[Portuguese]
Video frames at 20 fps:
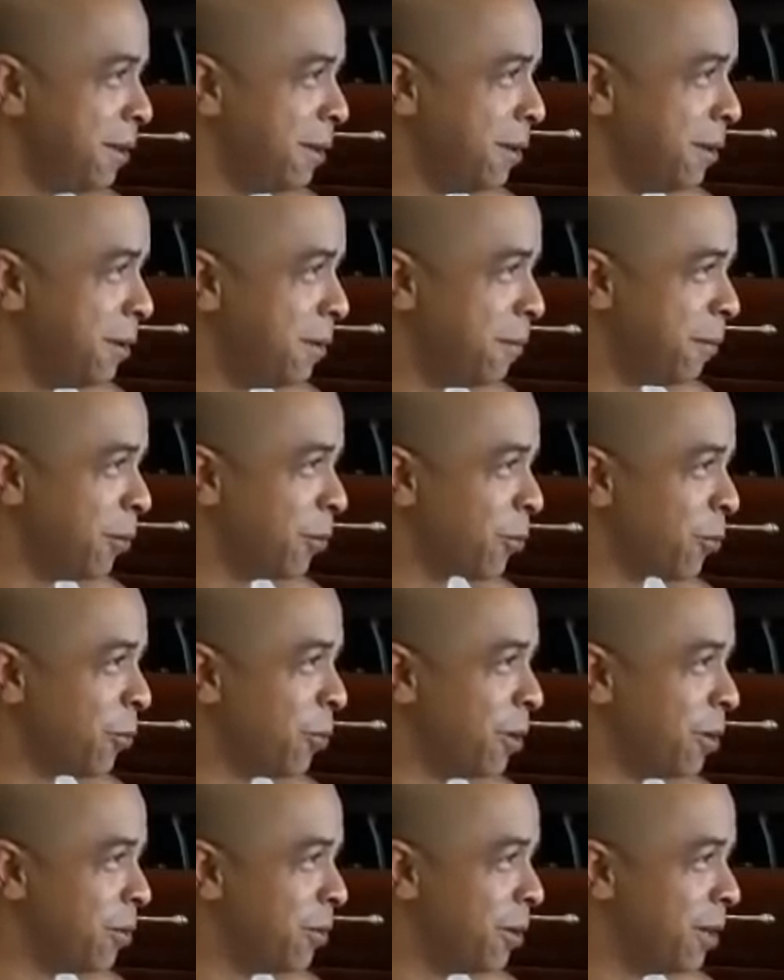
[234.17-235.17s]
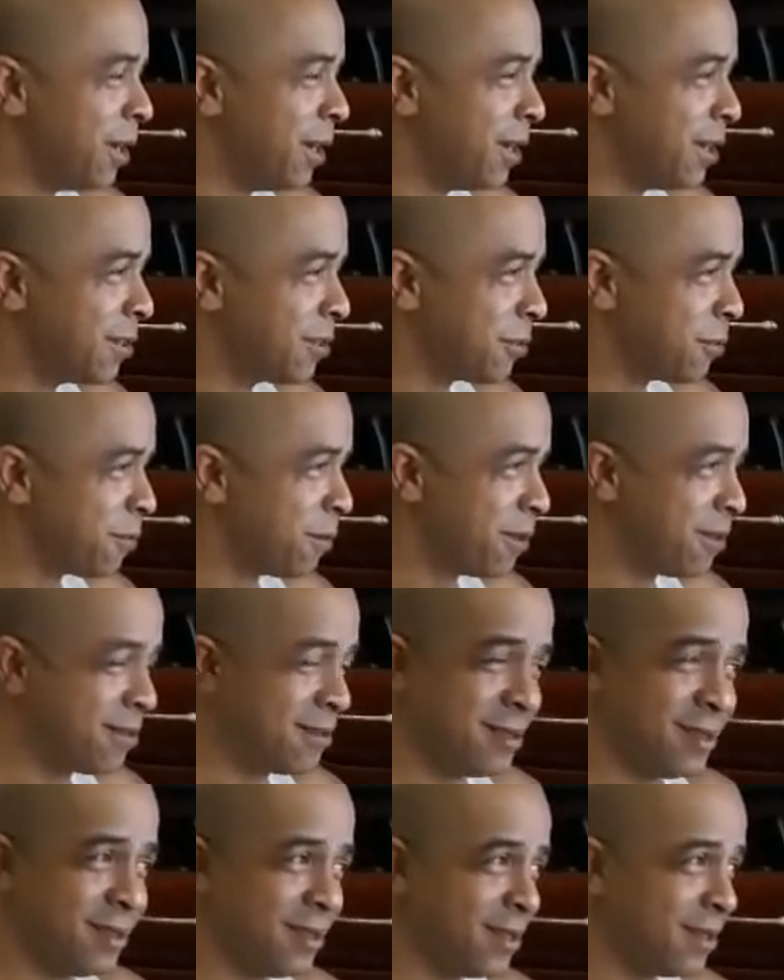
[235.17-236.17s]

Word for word: O maluco correu antes.